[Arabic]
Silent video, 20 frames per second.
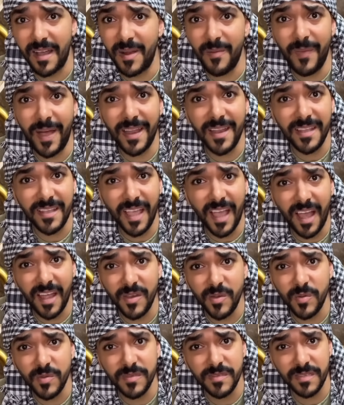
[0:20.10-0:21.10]
حرام عليك يا
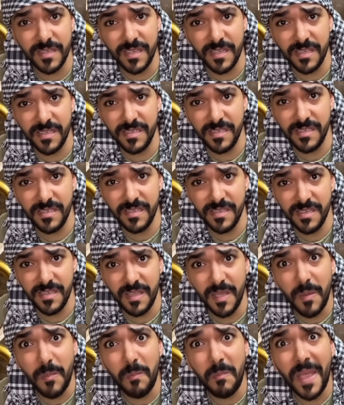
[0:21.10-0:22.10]
حنونتي
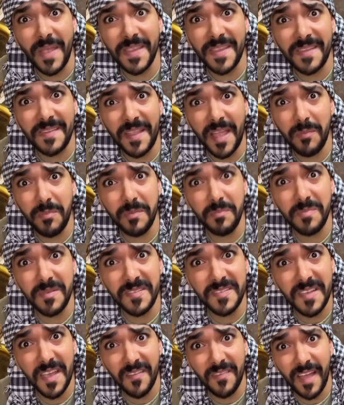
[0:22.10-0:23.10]
معدتي تعبت
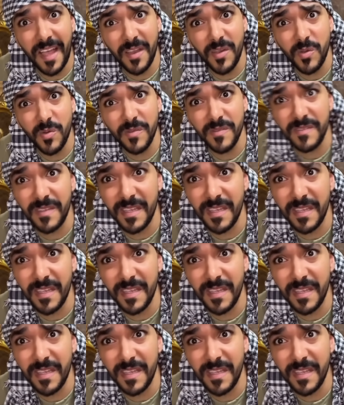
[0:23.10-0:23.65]
بزاف حنونتي